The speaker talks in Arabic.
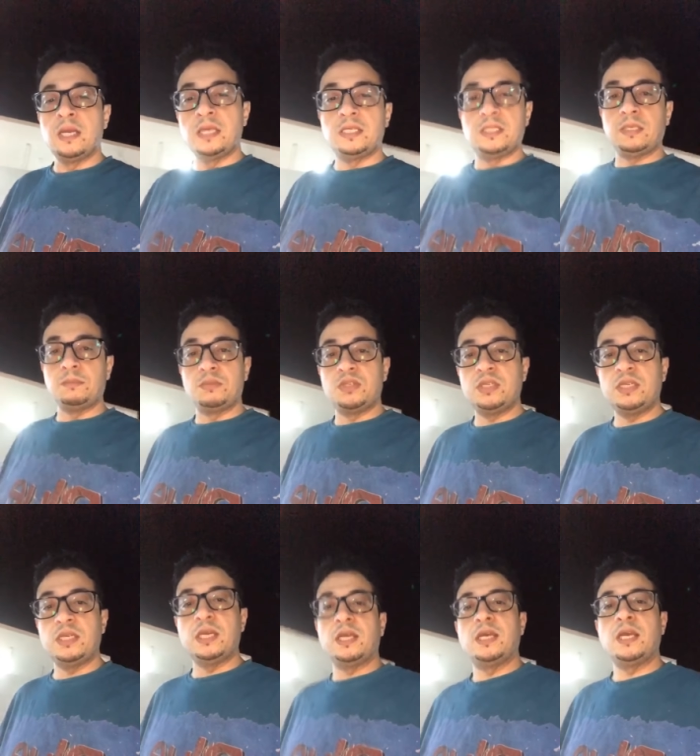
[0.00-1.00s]

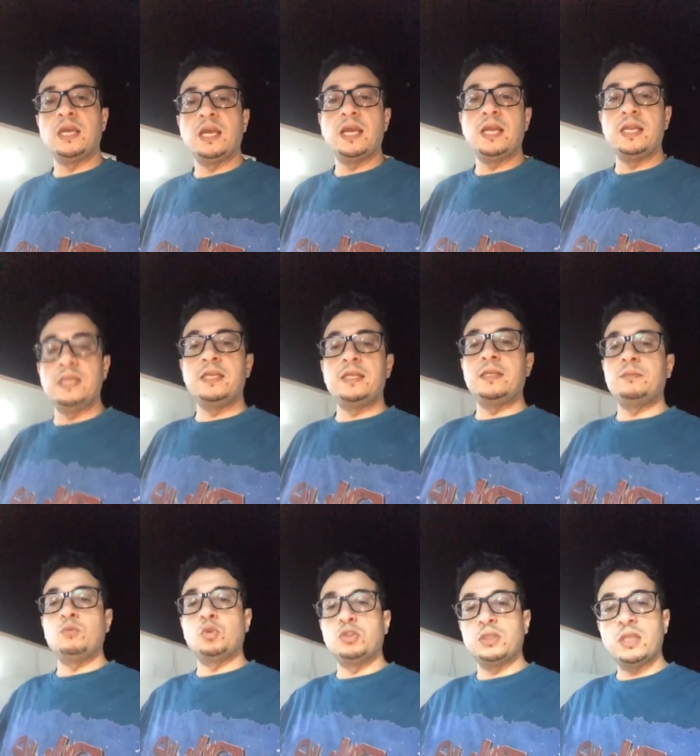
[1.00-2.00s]
الشمسية اللي
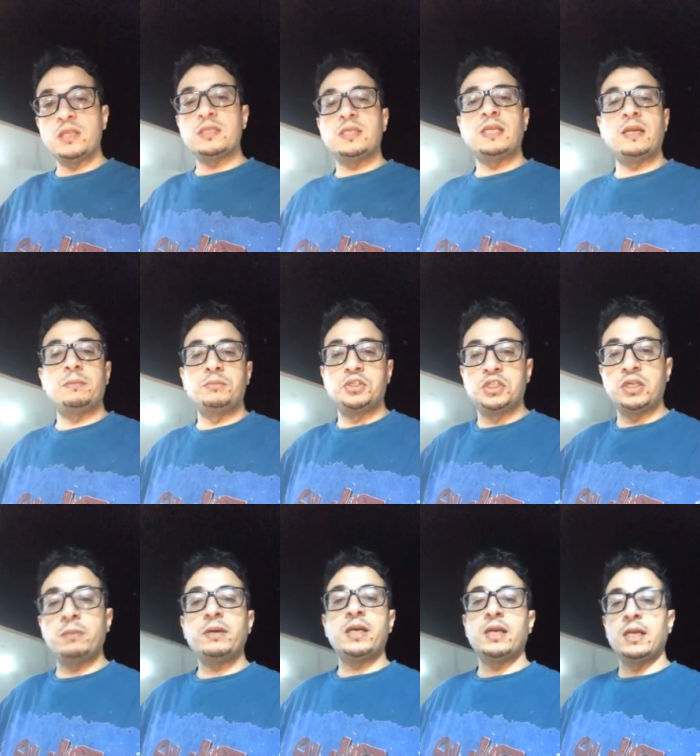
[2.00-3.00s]
متصلة
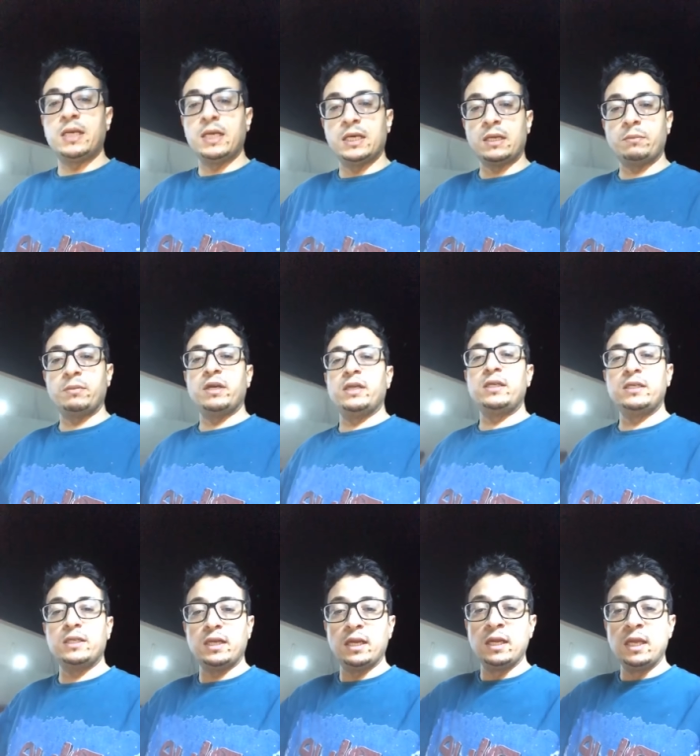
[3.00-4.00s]
بالشبكة
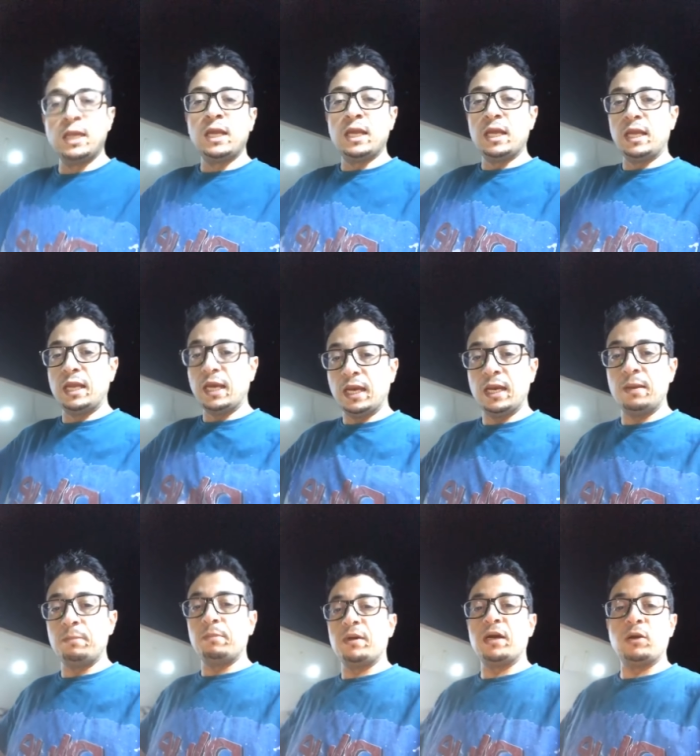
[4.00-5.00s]
الكهربائية
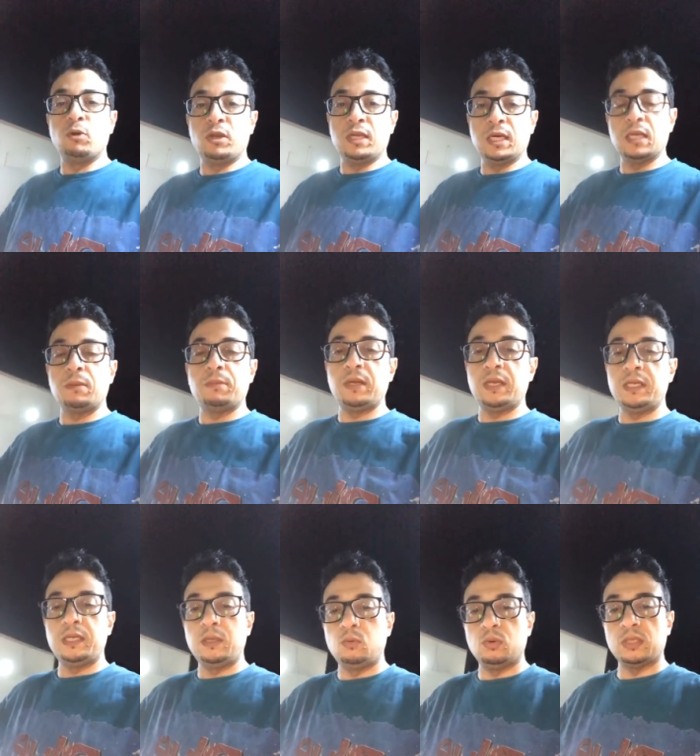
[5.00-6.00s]
العامة أو
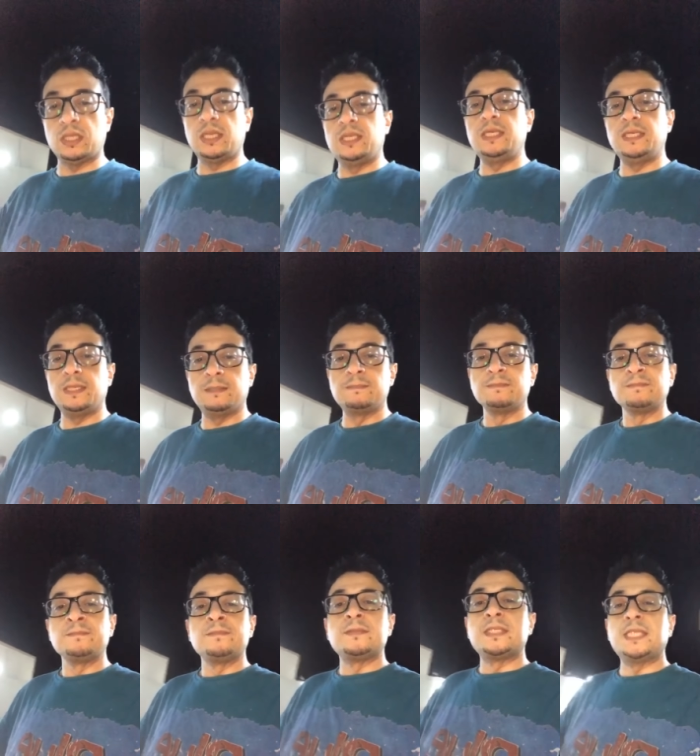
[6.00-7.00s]
الكهربائية الوطنية
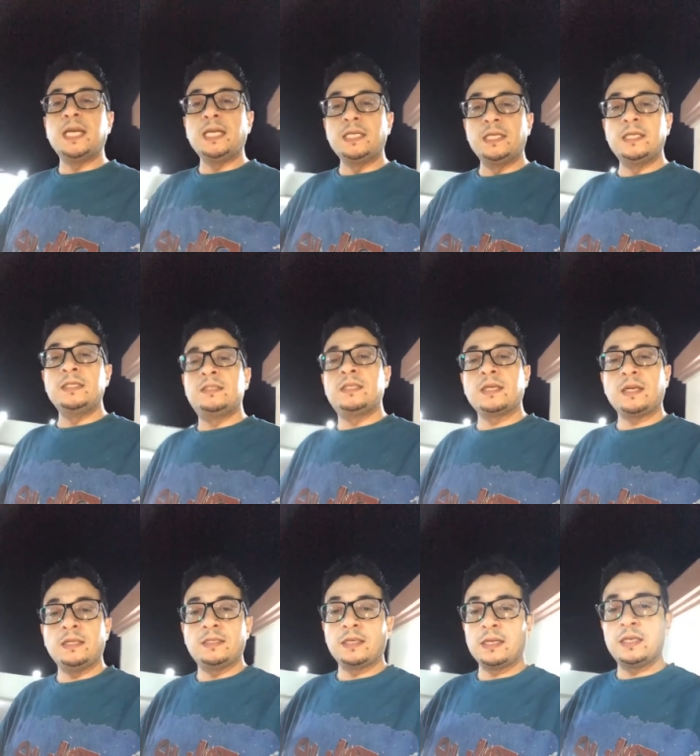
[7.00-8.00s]
يعني أنت راح
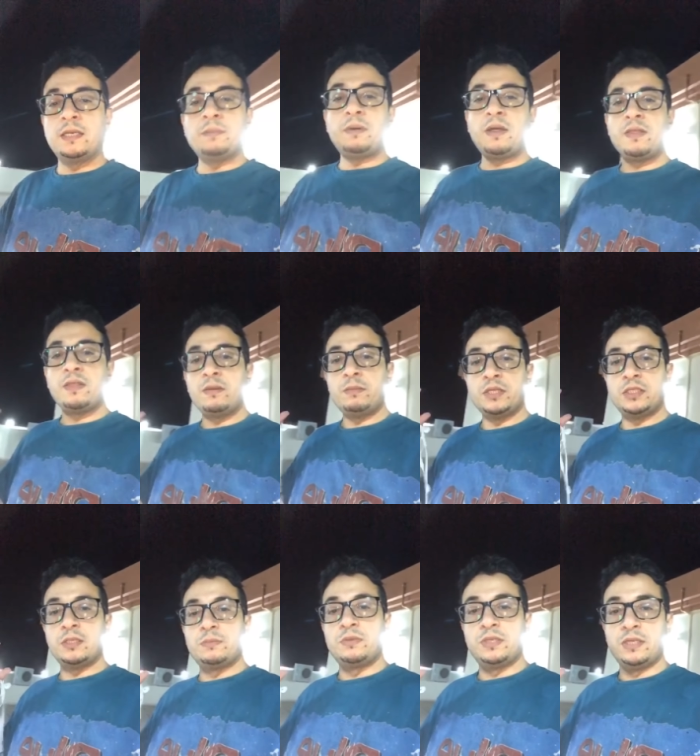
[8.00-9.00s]
تركب أنظمة
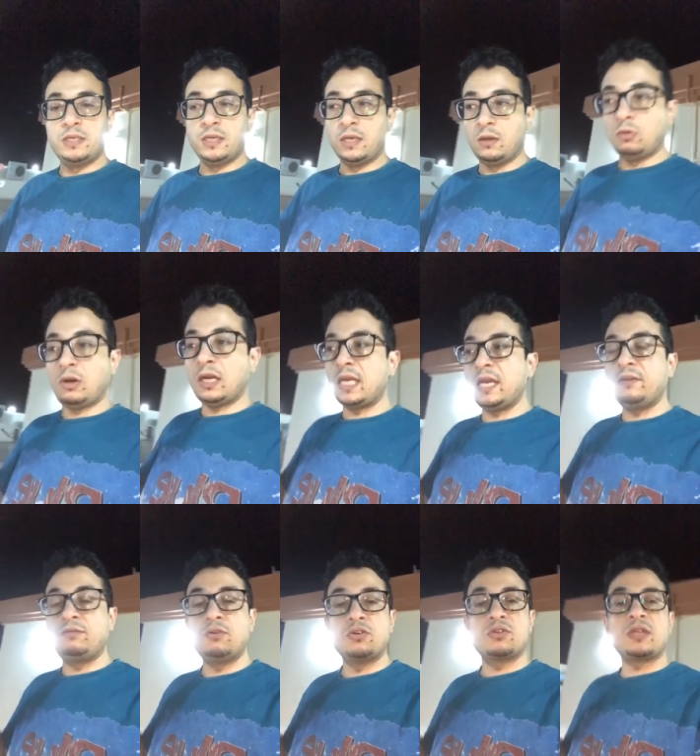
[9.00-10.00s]
شمسية أو خلايا
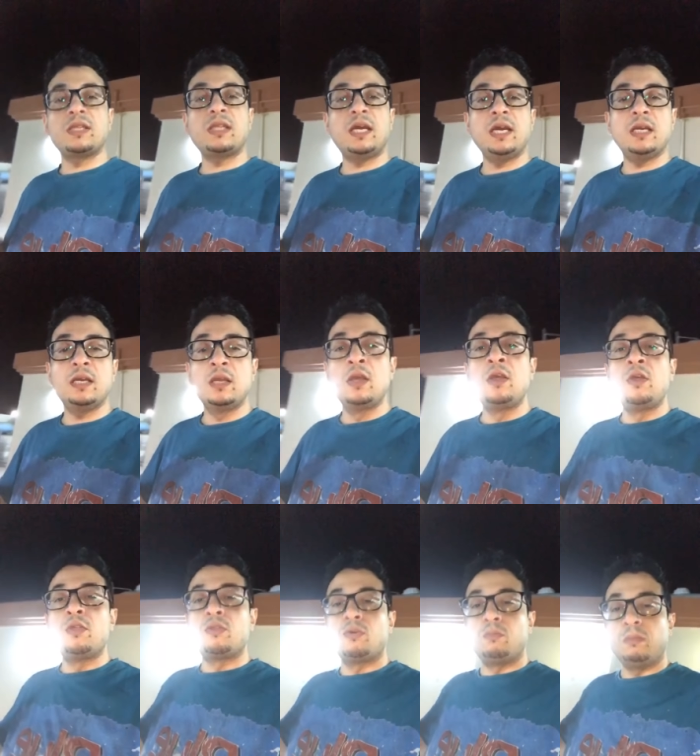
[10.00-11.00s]
فوق سطحك
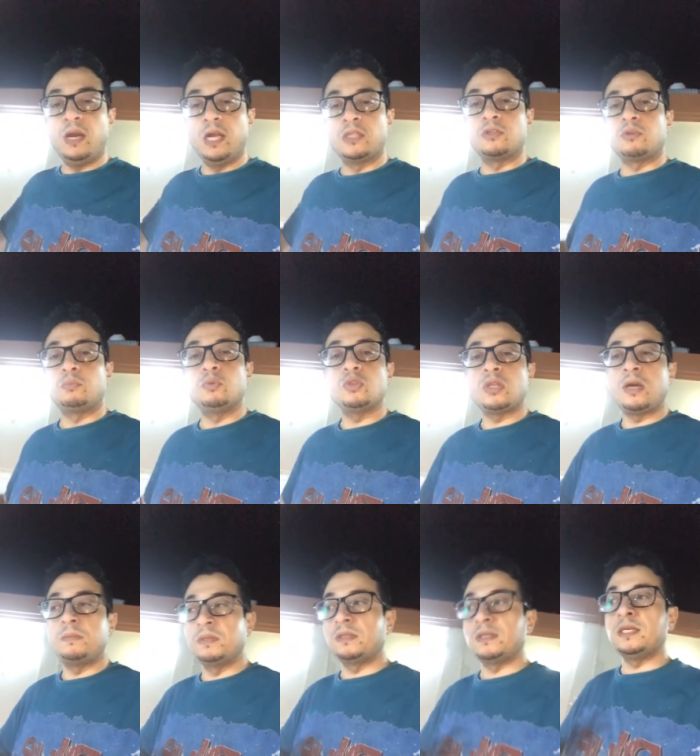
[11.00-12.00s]
ثم حتربطها
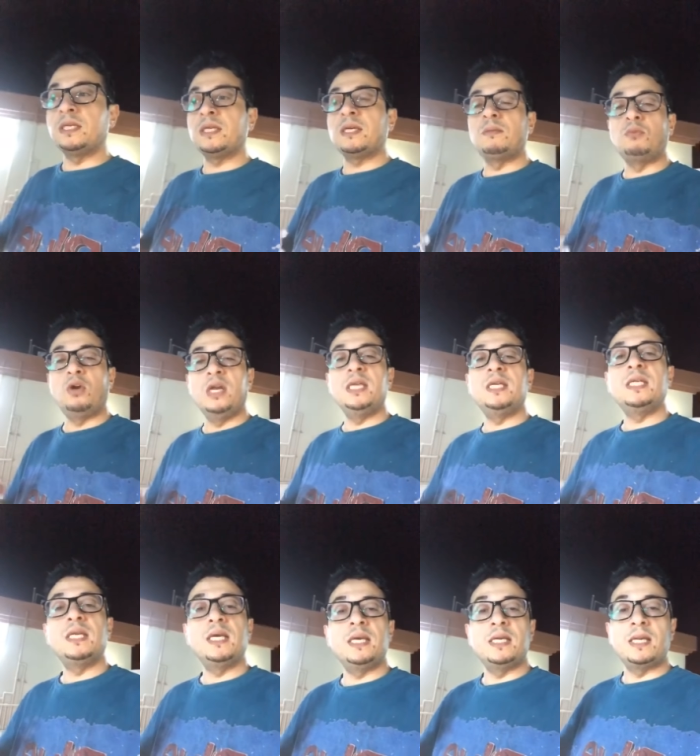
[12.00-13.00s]
بطريقة
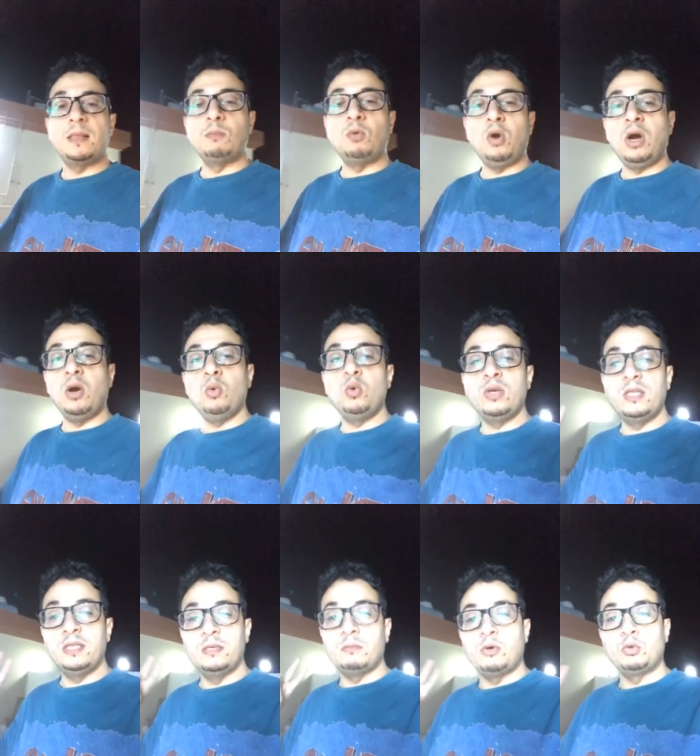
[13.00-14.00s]
معينة إلى المحول
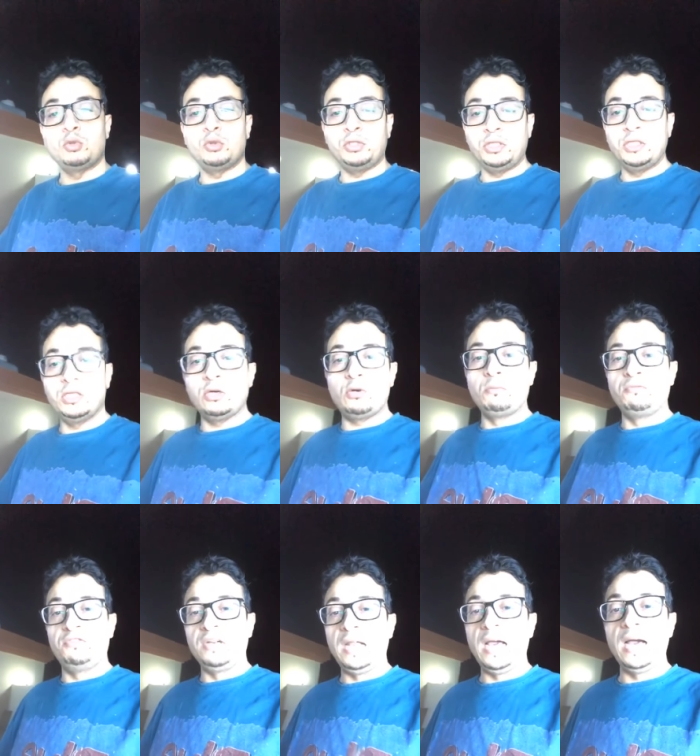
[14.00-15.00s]
اللي موجود عندكم
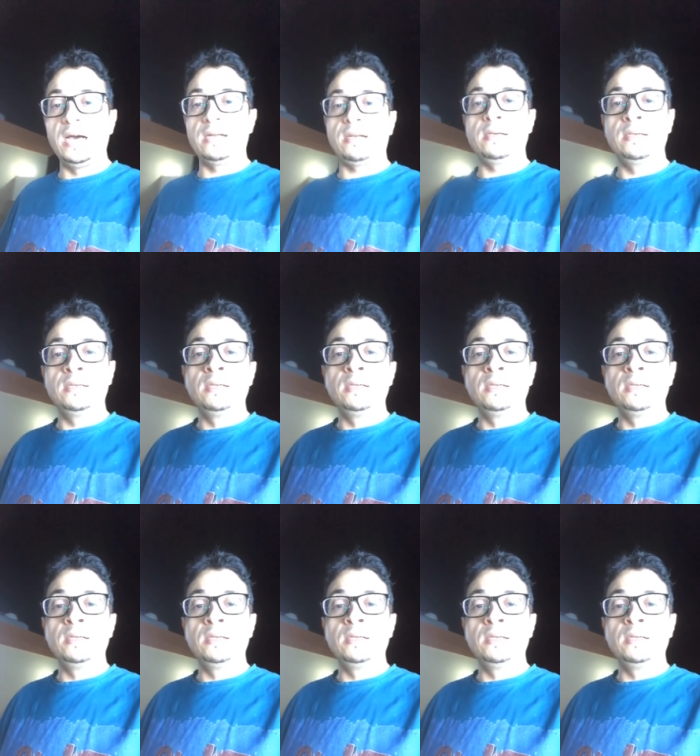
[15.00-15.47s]
في الحارة